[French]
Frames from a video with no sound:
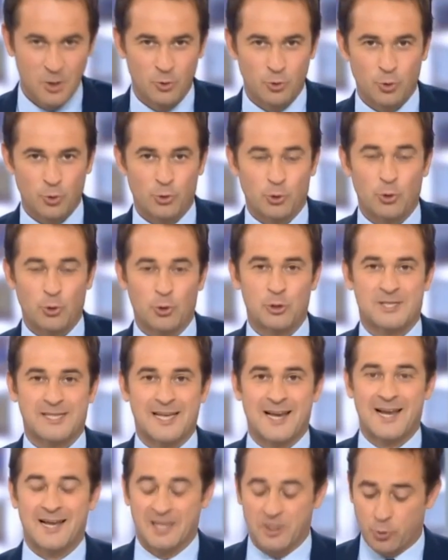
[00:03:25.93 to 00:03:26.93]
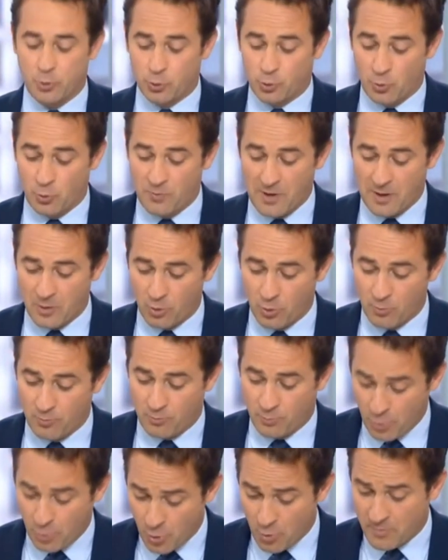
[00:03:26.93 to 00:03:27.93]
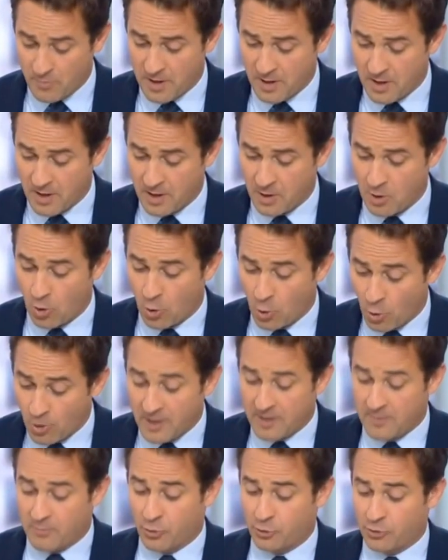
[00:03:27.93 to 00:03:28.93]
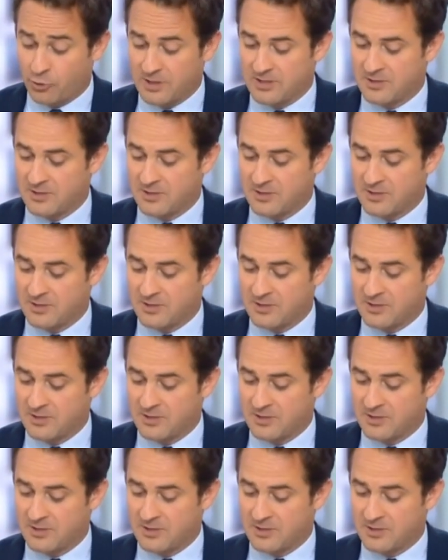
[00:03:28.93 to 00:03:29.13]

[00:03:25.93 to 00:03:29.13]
D'autres salariés dont on parle peu, mais leur rôle est pourtant